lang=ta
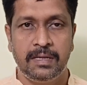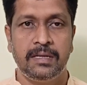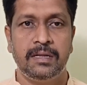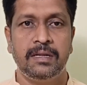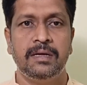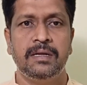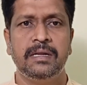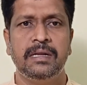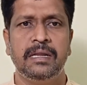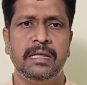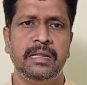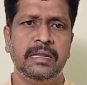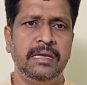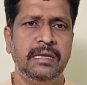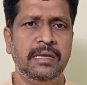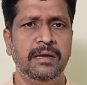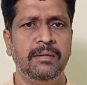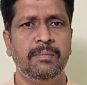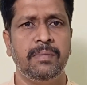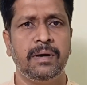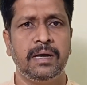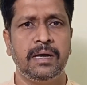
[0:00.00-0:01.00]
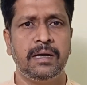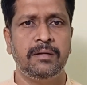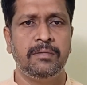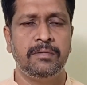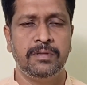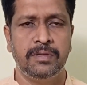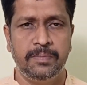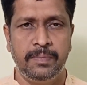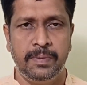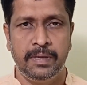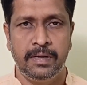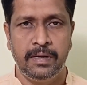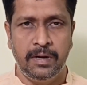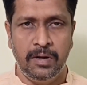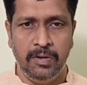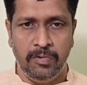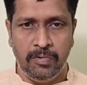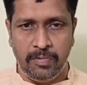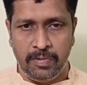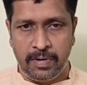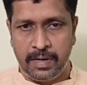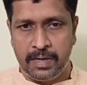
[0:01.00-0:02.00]
இருக்கிற நிறைய மக்கள் வந்து
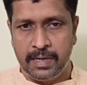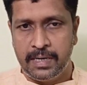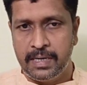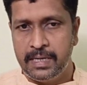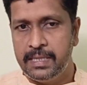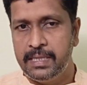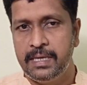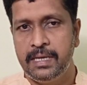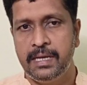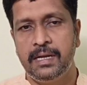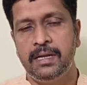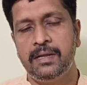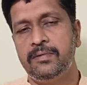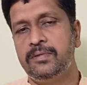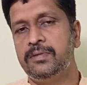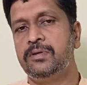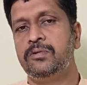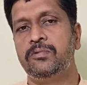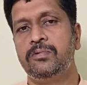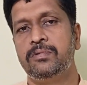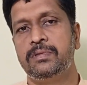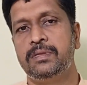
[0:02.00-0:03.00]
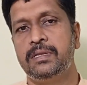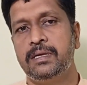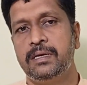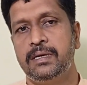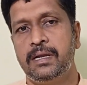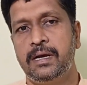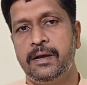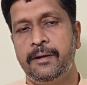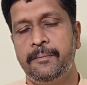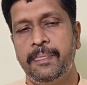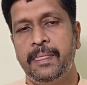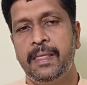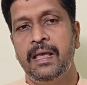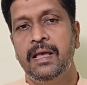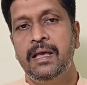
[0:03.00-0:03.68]
பெருளவுக்கான நிதிகளை வந்து கொடுத்துருக்குறாங்க